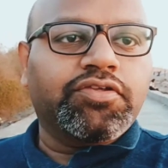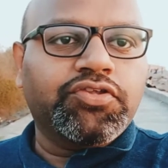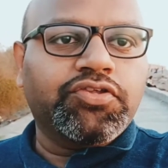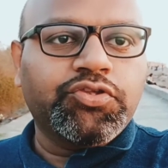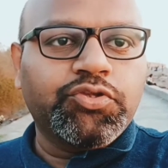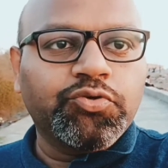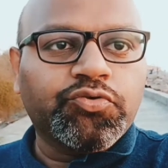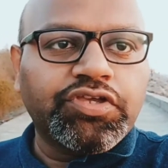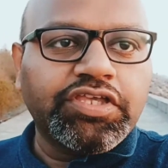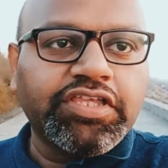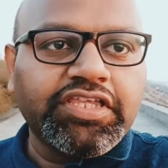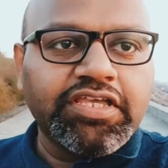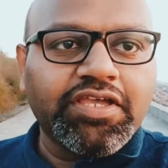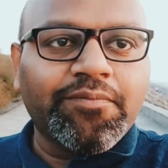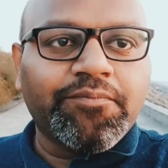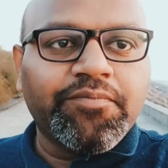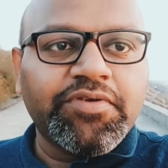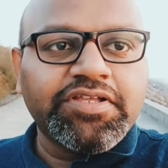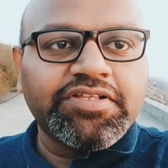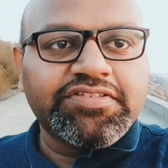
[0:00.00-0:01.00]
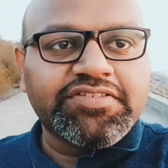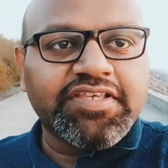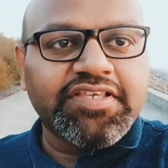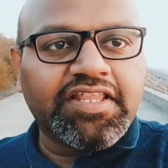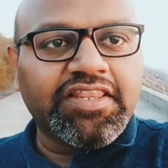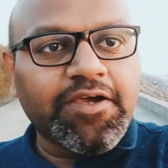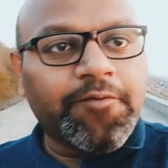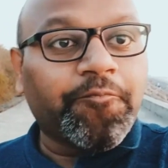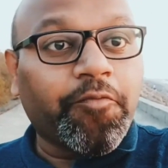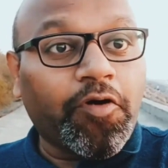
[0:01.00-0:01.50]
क्योंकि ये बीच
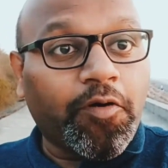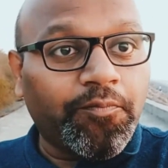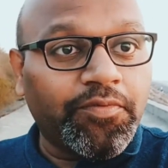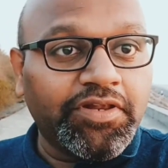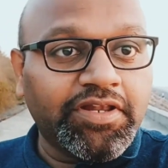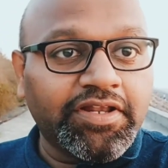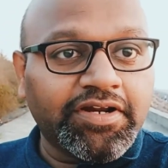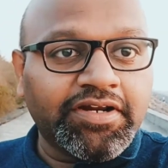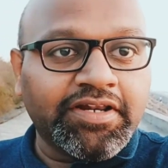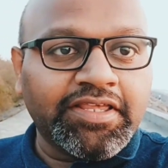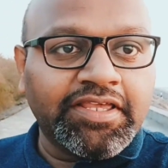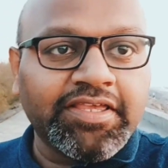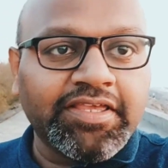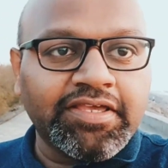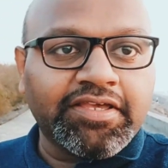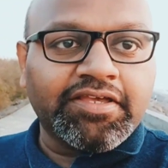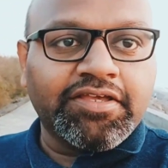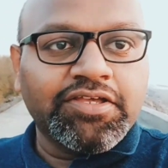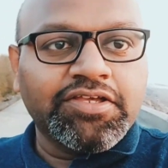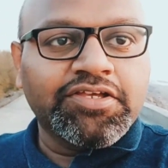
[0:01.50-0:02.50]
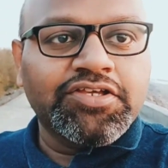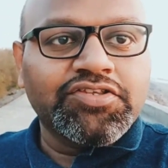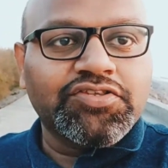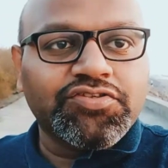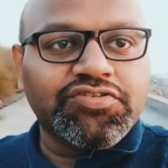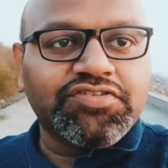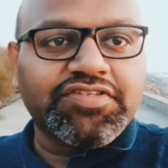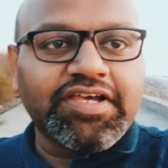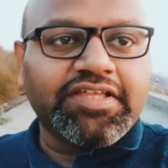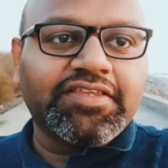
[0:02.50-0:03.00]
ज़्यादा पॉपुलर नहीं है
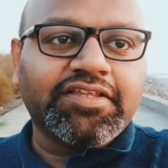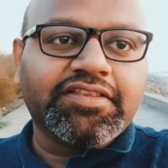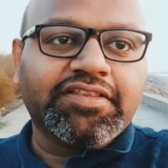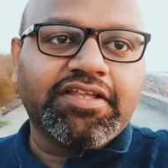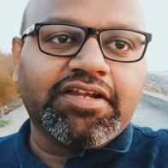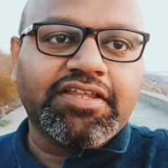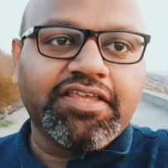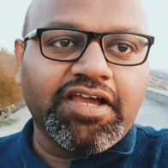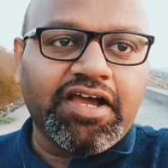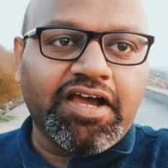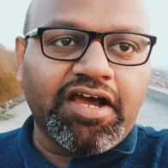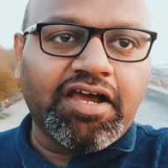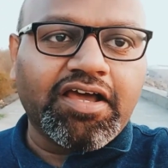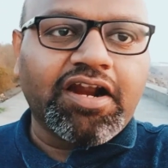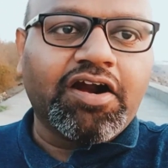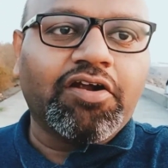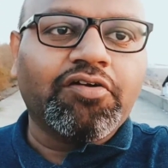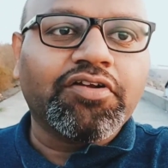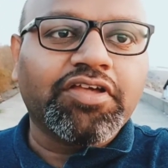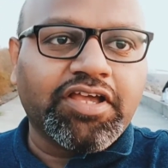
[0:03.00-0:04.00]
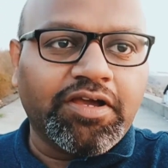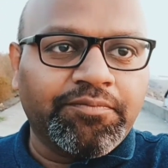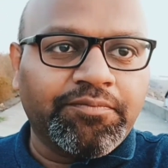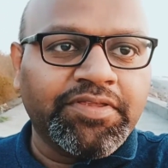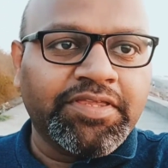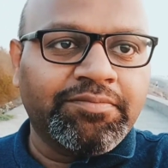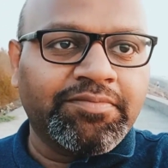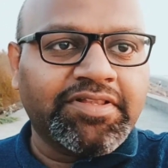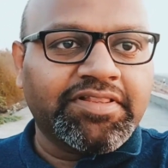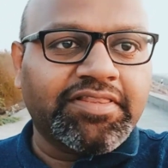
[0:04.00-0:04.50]
तो ज़्यादातर यहाँ क्राउड कम
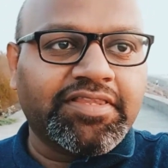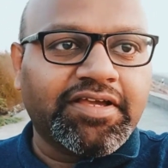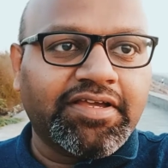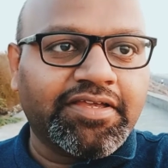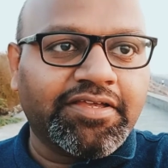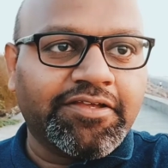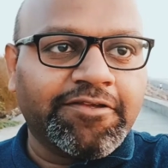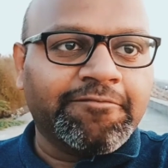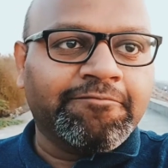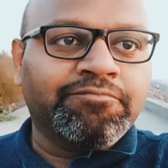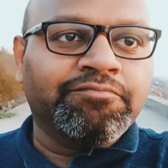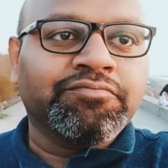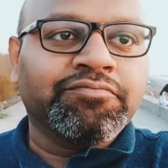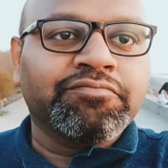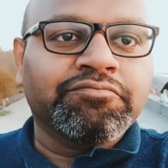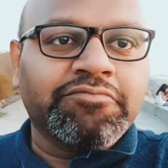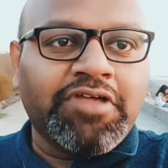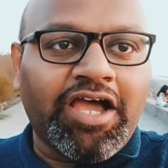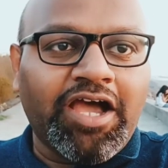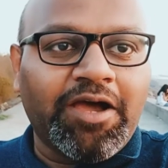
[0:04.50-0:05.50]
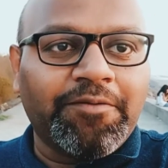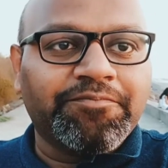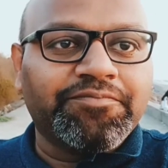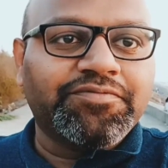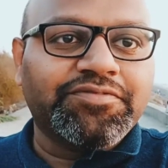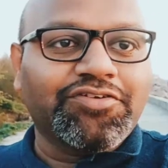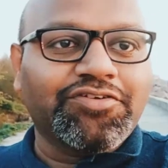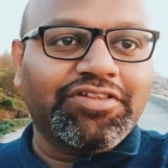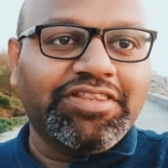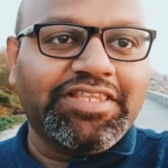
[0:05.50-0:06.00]
ही मिलता है आप
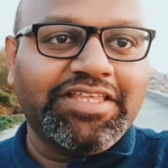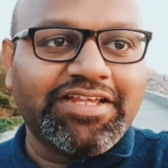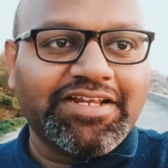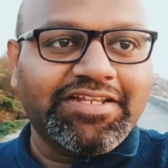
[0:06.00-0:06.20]
बिल्कुल देख